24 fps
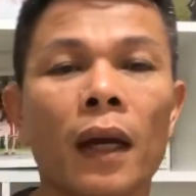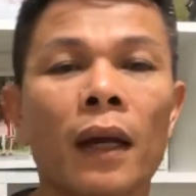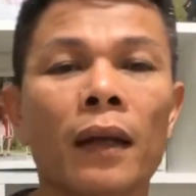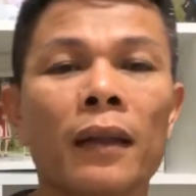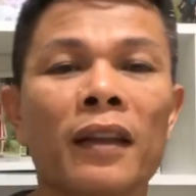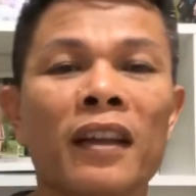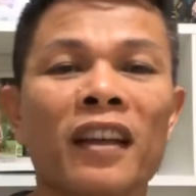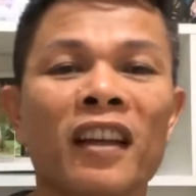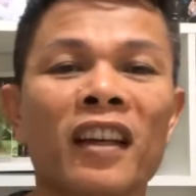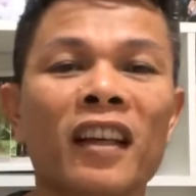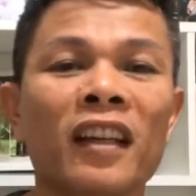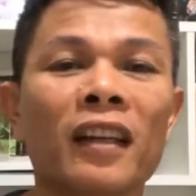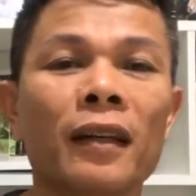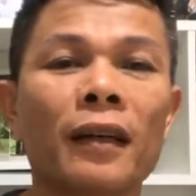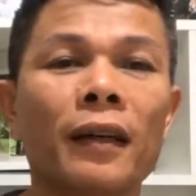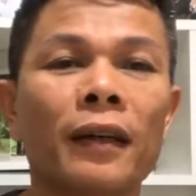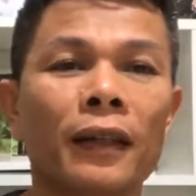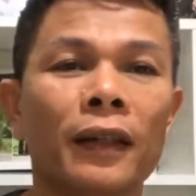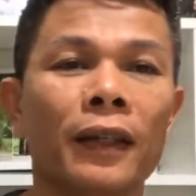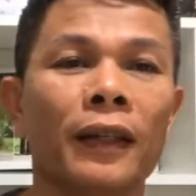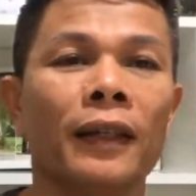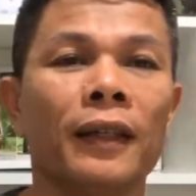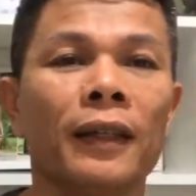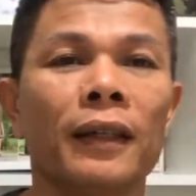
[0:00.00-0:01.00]
à, những cái
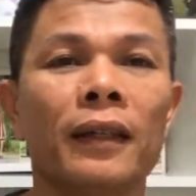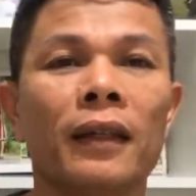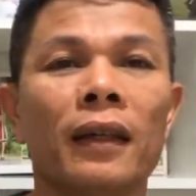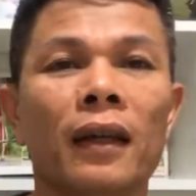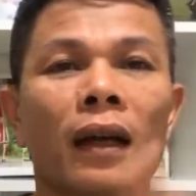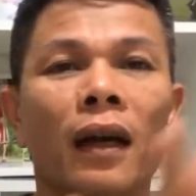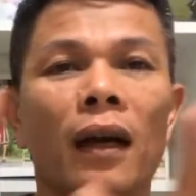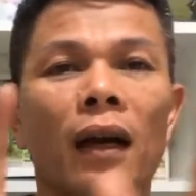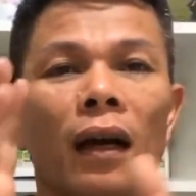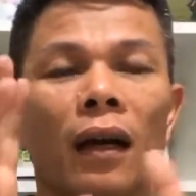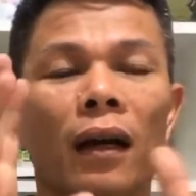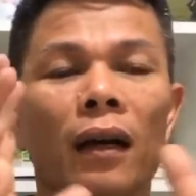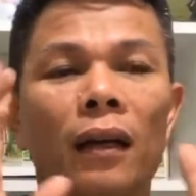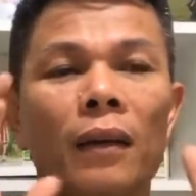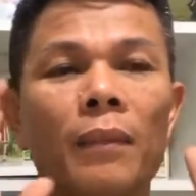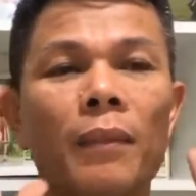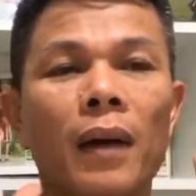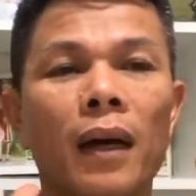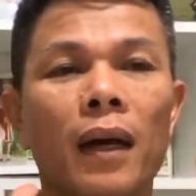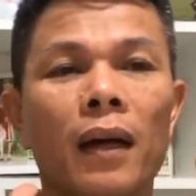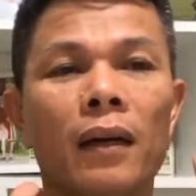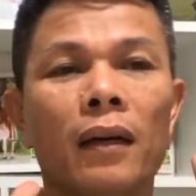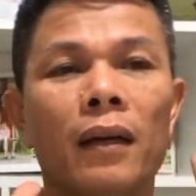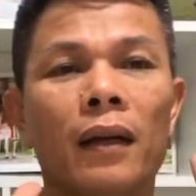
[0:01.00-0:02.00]
người ở
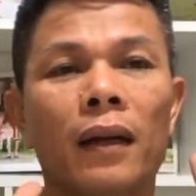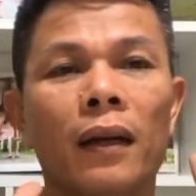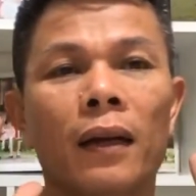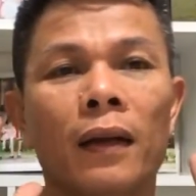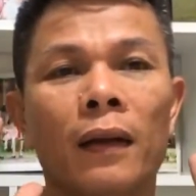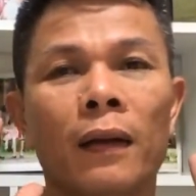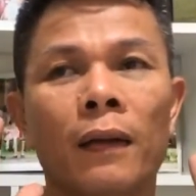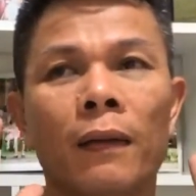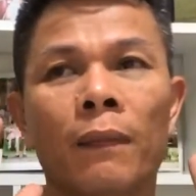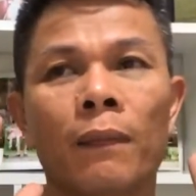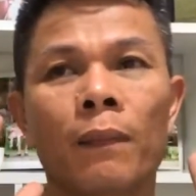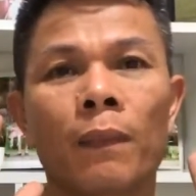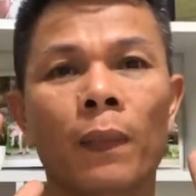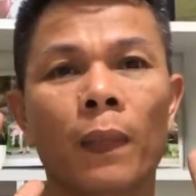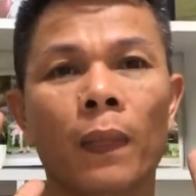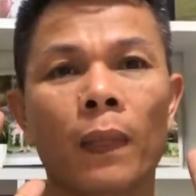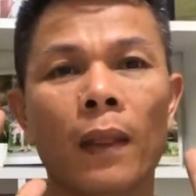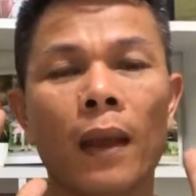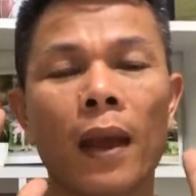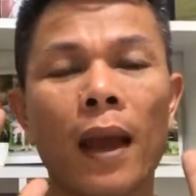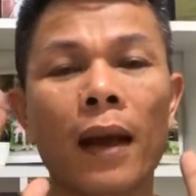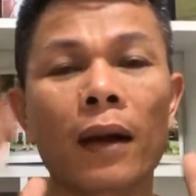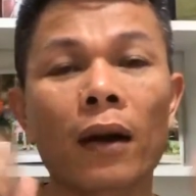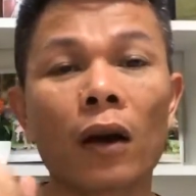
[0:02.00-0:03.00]
bên à,
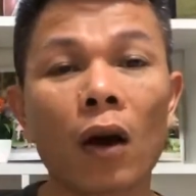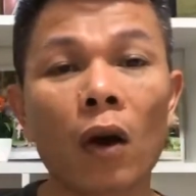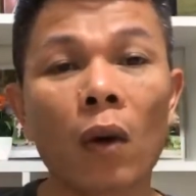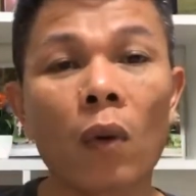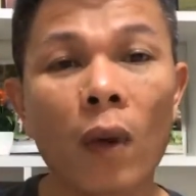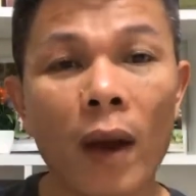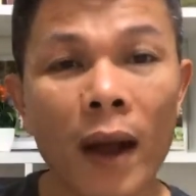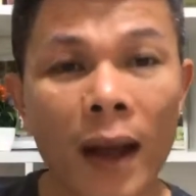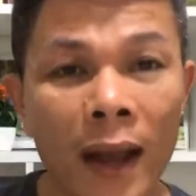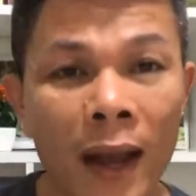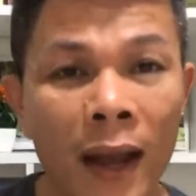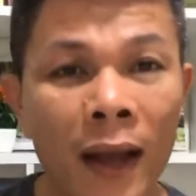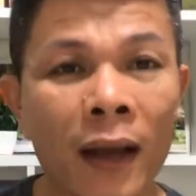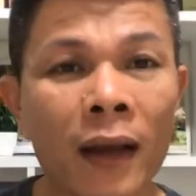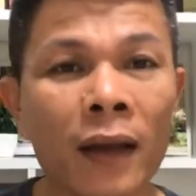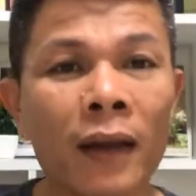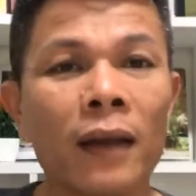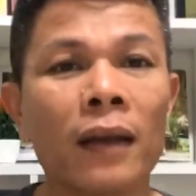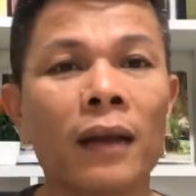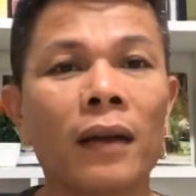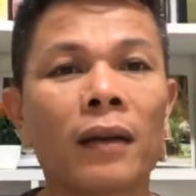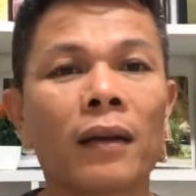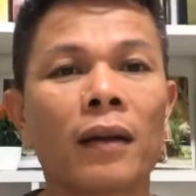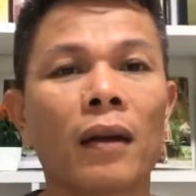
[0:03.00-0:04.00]
Ấn Độ qua
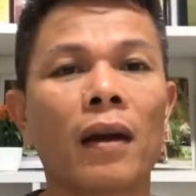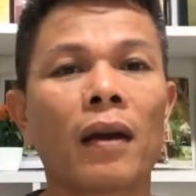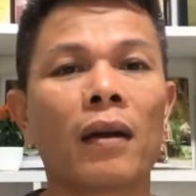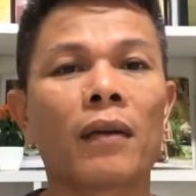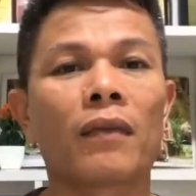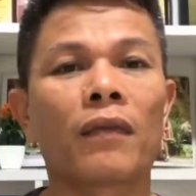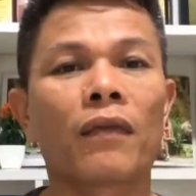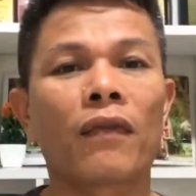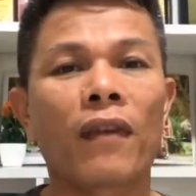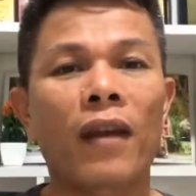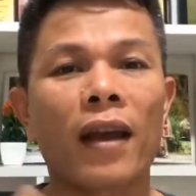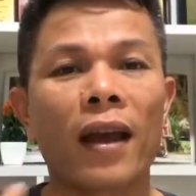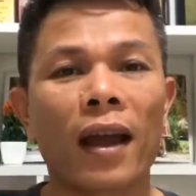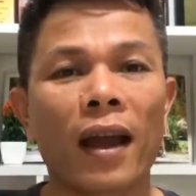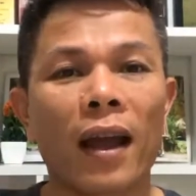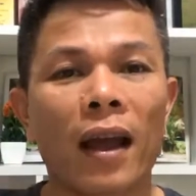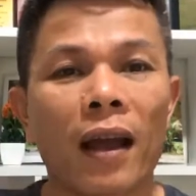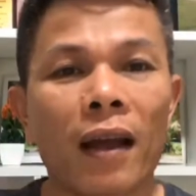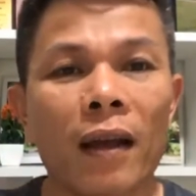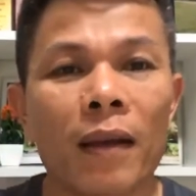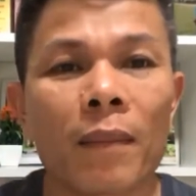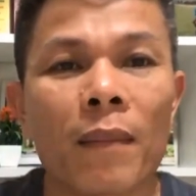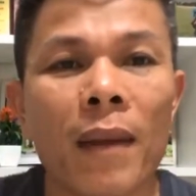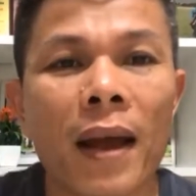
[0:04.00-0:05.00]
à,
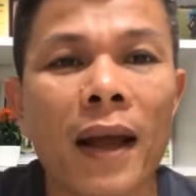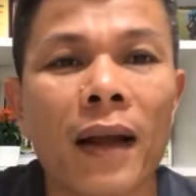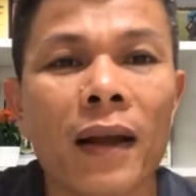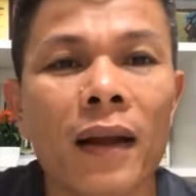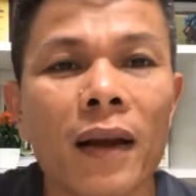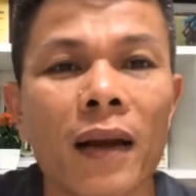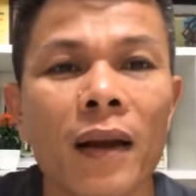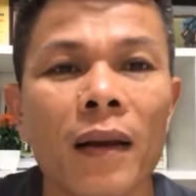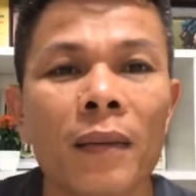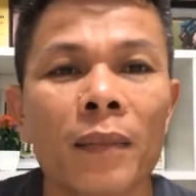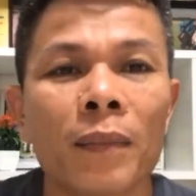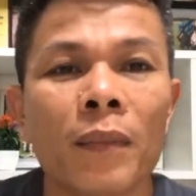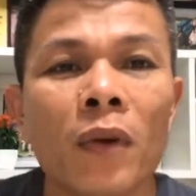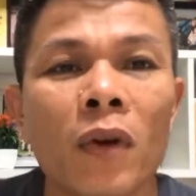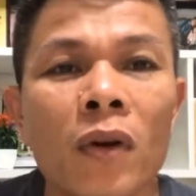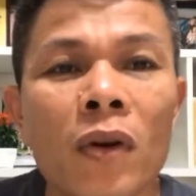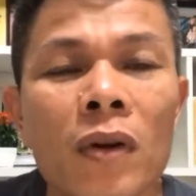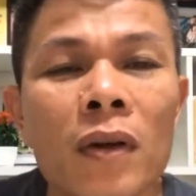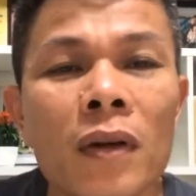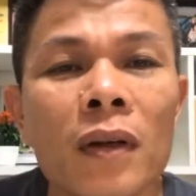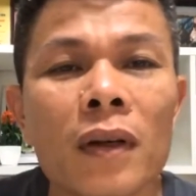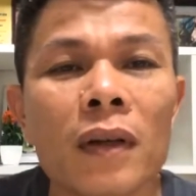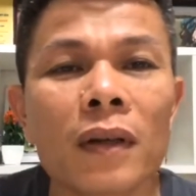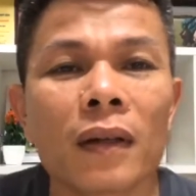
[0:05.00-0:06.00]
và bác à,
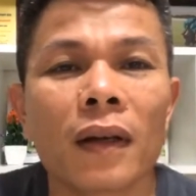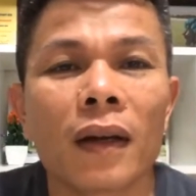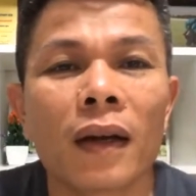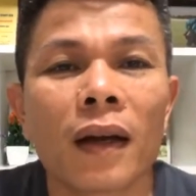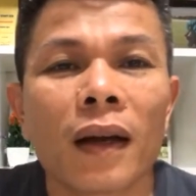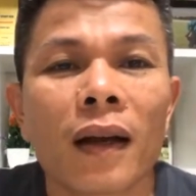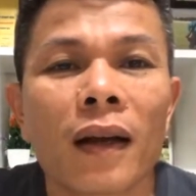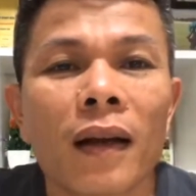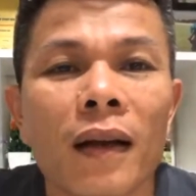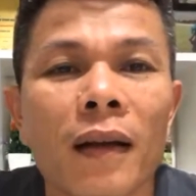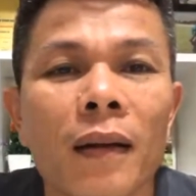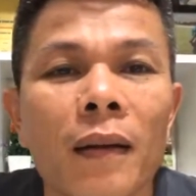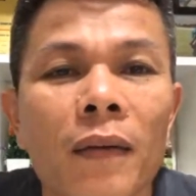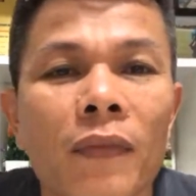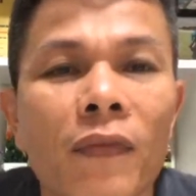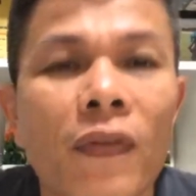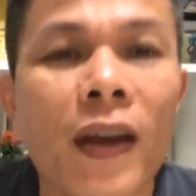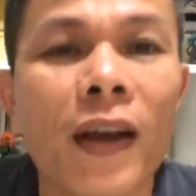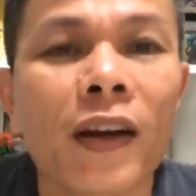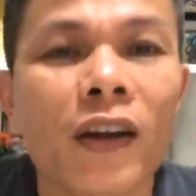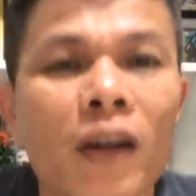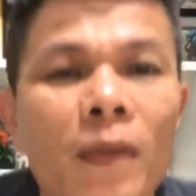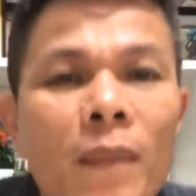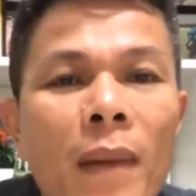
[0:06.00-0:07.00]
muốn à,
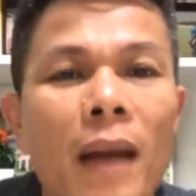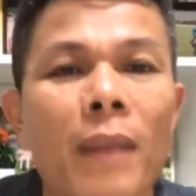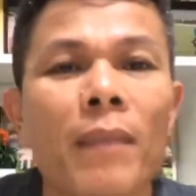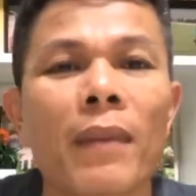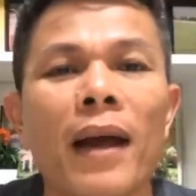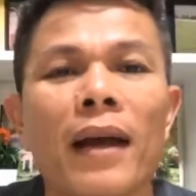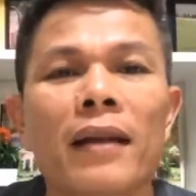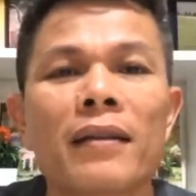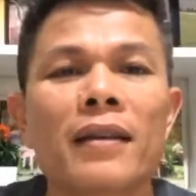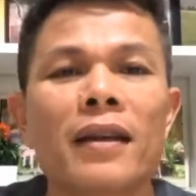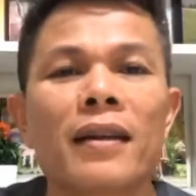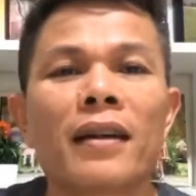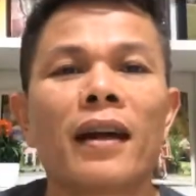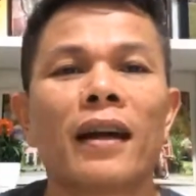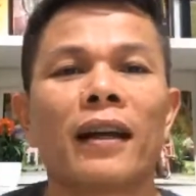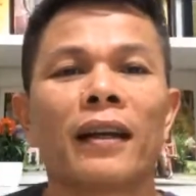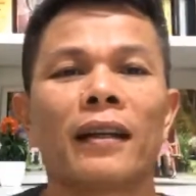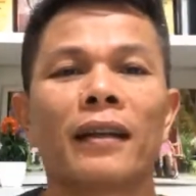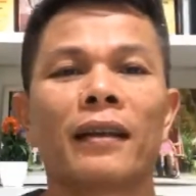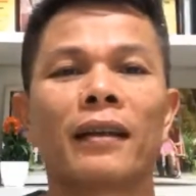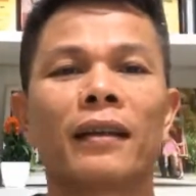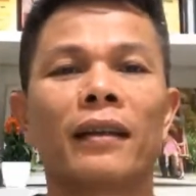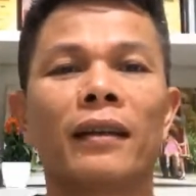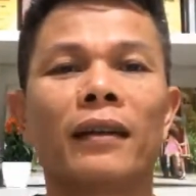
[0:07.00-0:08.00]
về rồi bạn Mai trên
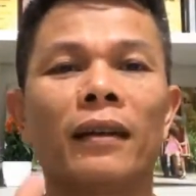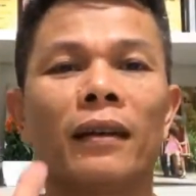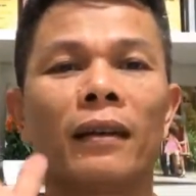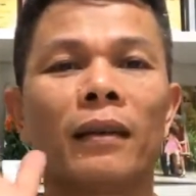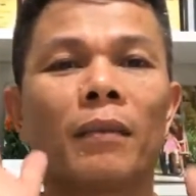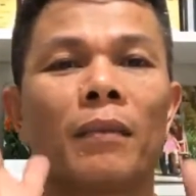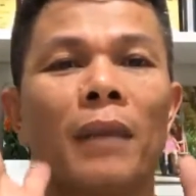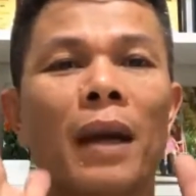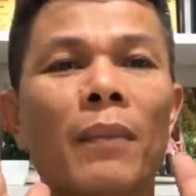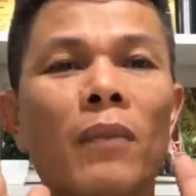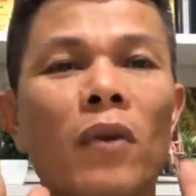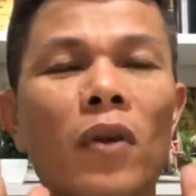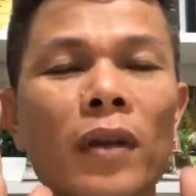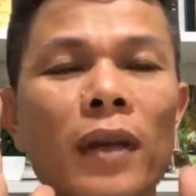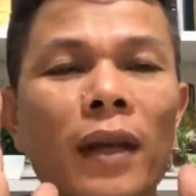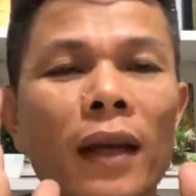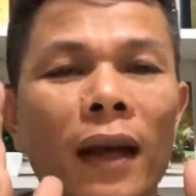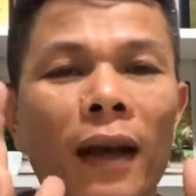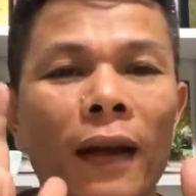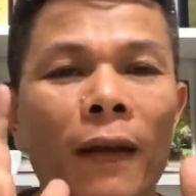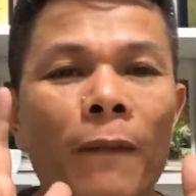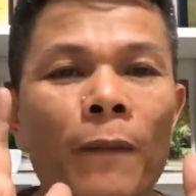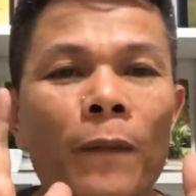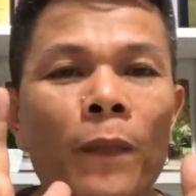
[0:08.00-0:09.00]
đời bác muốn
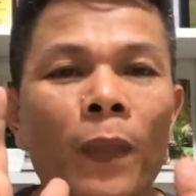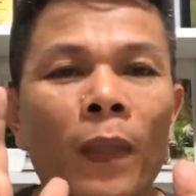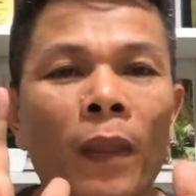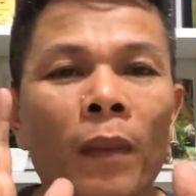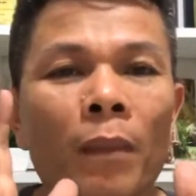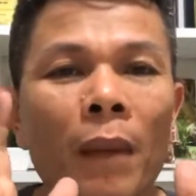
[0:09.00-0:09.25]
gì ạ à?